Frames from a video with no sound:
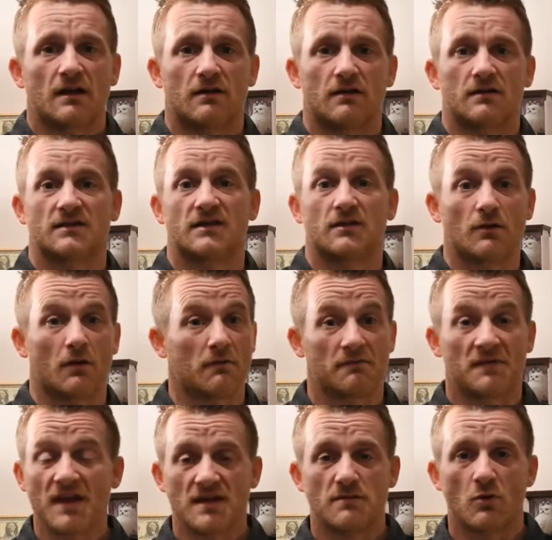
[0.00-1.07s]
C'est un
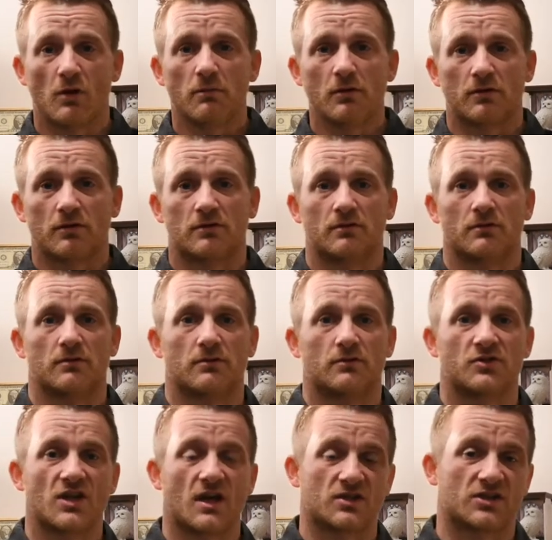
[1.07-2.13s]
vieil immeuble que,
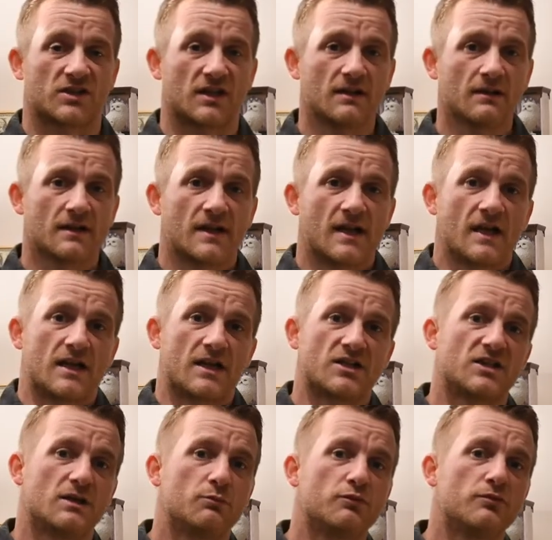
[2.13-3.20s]
j'ai acheté et
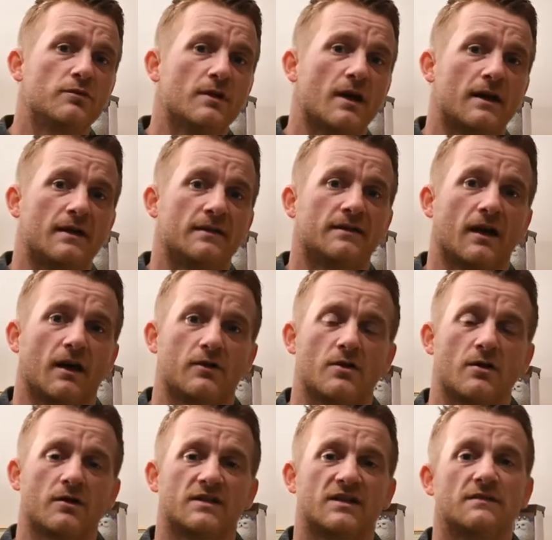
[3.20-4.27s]
j'ai pu à
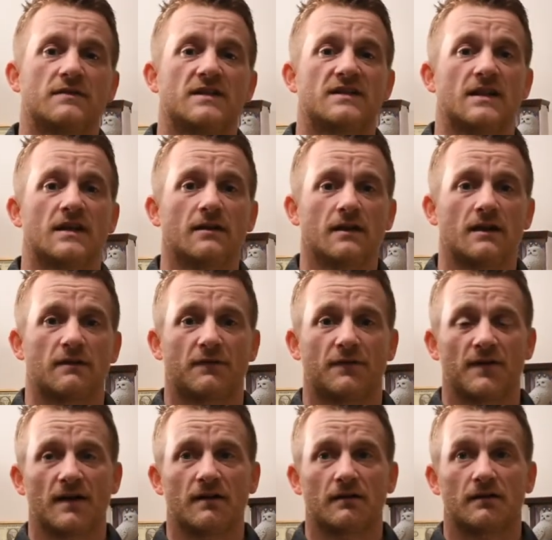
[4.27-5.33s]
l'intérieur diviser et
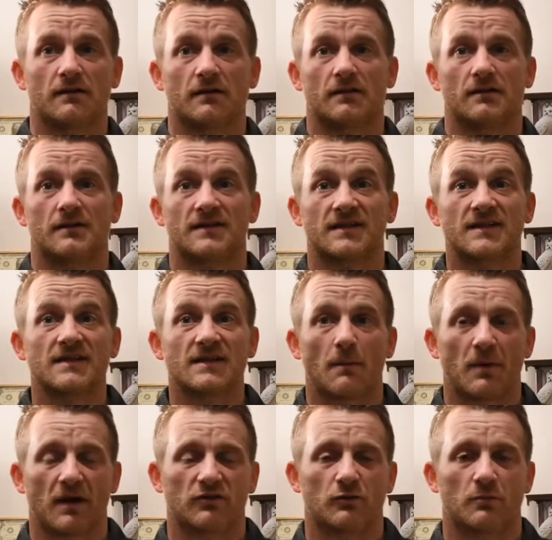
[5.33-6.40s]
faire 6
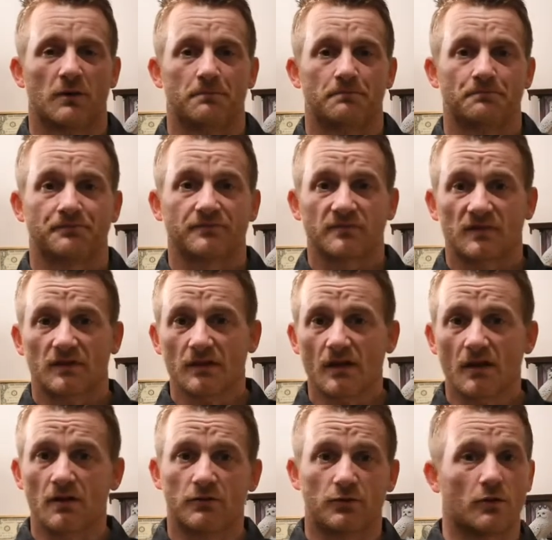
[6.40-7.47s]
appartements.
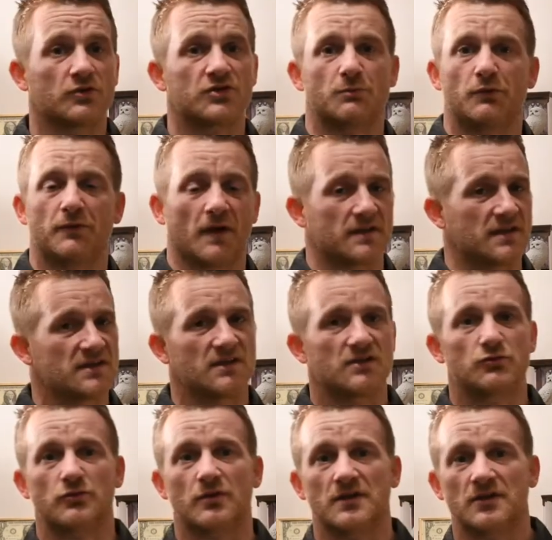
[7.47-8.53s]
Donc j'ai pu faire des,
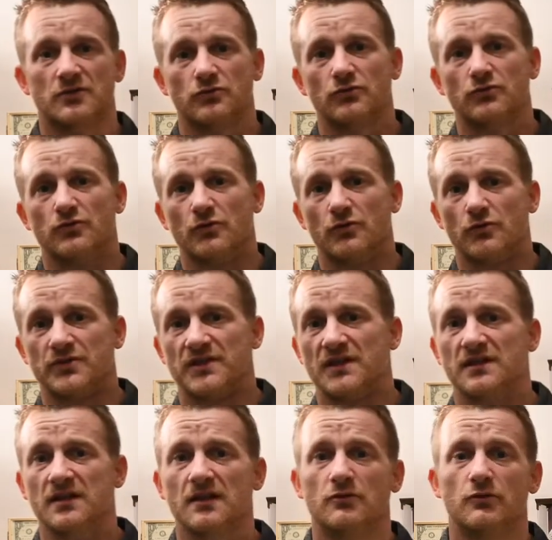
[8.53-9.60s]
studios, des
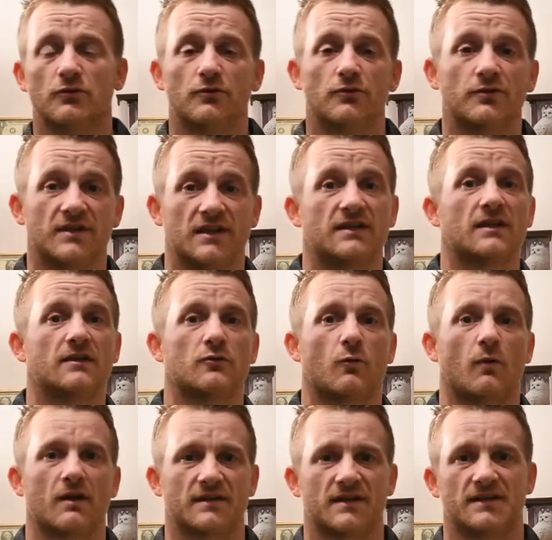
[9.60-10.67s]
T2, des
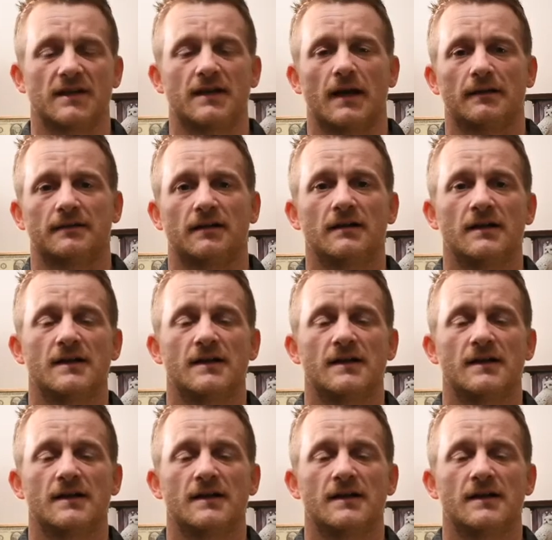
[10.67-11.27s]
T3, des T4.